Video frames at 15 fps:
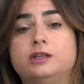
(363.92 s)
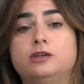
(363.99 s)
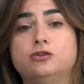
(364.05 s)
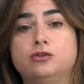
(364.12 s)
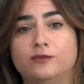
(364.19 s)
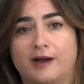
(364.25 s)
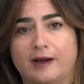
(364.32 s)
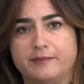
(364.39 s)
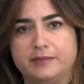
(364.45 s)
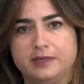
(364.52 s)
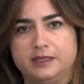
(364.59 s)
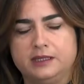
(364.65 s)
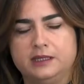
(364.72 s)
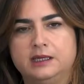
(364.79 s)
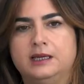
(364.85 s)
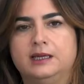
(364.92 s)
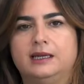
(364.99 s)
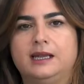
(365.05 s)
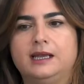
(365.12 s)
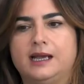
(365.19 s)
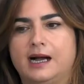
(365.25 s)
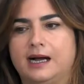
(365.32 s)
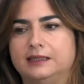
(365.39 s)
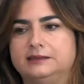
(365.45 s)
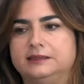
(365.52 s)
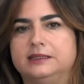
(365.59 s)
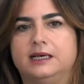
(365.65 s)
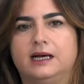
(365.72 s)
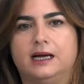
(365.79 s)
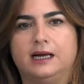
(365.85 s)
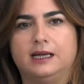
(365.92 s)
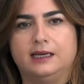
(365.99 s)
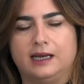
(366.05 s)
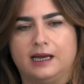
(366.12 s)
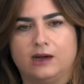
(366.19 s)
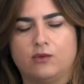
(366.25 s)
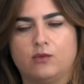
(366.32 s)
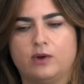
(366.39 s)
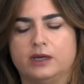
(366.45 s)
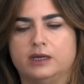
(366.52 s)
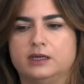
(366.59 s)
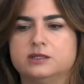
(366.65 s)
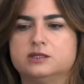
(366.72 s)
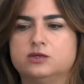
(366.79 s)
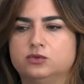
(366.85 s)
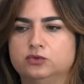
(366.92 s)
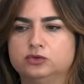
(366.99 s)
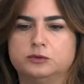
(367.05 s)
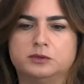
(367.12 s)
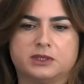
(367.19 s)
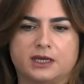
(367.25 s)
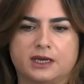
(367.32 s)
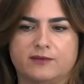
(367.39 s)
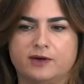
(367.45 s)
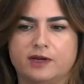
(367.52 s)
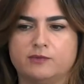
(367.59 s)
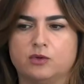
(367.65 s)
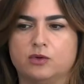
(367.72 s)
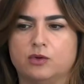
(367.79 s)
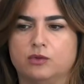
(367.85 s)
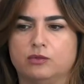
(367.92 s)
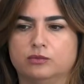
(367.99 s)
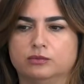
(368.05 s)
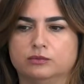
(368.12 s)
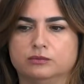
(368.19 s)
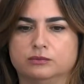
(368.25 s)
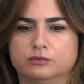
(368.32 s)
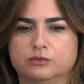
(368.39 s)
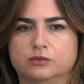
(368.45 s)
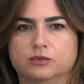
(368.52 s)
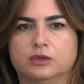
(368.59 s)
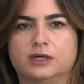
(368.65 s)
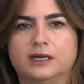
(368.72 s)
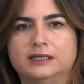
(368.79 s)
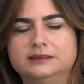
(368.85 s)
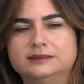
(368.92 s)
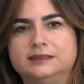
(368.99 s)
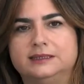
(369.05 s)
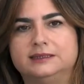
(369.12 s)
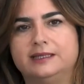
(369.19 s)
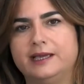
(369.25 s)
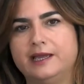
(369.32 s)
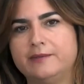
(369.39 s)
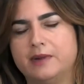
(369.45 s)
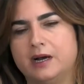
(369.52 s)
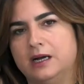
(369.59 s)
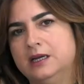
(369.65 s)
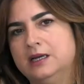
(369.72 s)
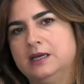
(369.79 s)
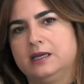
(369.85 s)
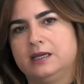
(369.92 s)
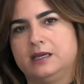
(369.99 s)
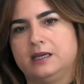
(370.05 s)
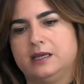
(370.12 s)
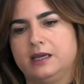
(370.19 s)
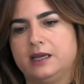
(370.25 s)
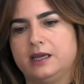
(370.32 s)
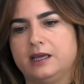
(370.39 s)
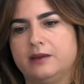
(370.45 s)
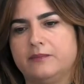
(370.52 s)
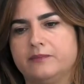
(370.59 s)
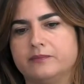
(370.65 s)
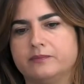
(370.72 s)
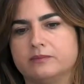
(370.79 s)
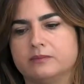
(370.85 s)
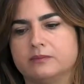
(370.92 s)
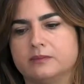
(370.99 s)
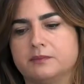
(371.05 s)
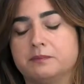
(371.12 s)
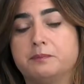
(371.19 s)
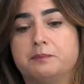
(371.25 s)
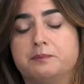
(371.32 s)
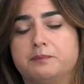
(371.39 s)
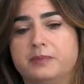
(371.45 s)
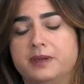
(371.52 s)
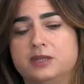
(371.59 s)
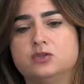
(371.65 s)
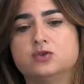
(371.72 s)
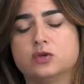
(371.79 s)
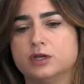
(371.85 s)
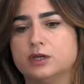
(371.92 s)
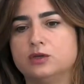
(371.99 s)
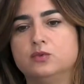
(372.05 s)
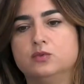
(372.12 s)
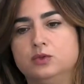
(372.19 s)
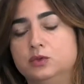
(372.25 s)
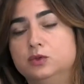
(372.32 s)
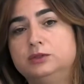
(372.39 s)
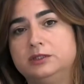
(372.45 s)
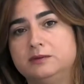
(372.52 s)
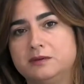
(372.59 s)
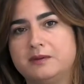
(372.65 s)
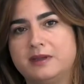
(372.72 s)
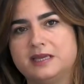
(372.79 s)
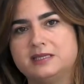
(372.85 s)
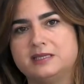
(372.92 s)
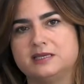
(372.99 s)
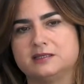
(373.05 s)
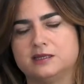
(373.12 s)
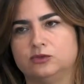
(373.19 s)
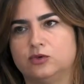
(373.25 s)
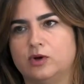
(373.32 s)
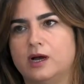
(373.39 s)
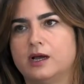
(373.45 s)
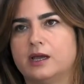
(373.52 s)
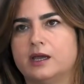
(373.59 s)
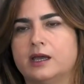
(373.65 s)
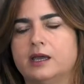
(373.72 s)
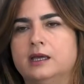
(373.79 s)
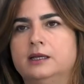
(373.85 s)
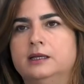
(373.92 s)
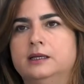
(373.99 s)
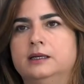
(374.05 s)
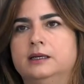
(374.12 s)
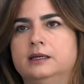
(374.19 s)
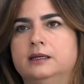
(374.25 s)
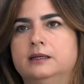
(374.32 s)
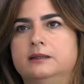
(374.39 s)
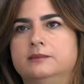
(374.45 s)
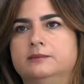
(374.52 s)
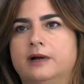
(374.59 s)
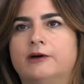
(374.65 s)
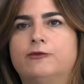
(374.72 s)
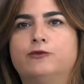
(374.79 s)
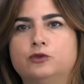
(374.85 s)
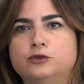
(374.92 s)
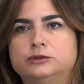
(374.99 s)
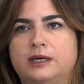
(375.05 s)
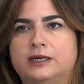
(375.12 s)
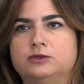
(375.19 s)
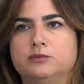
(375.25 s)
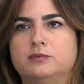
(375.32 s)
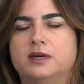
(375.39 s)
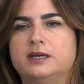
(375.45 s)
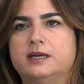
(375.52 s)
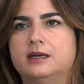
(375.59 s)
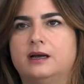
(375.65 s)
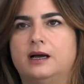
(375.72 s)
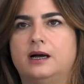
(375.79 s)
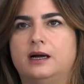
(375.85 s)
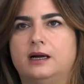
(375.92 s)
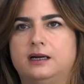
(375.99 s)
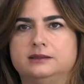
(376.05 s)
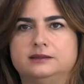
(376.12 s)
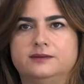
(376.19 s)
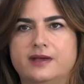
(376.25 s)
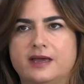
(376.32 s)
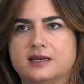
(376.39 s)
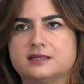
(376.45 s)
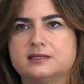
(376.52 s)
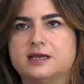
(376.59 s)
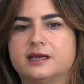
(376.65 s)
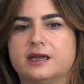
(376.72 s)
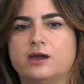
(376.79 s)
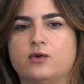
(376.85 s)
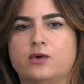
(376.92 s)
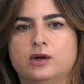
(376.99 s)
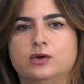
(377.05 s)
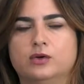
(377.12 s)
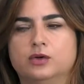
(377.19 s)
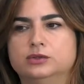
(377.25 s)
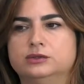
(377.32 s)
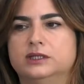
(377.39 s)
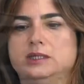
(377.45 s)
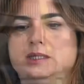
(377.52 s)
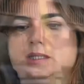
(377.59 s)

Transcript: rinnovabili legati all'acqua. Innanzitutto perché avremo un, un grande tema che mh, mm, penso che negli ultimi mesi è stato anche Ehm, affrontato in maniera diversa, che è quello no, del,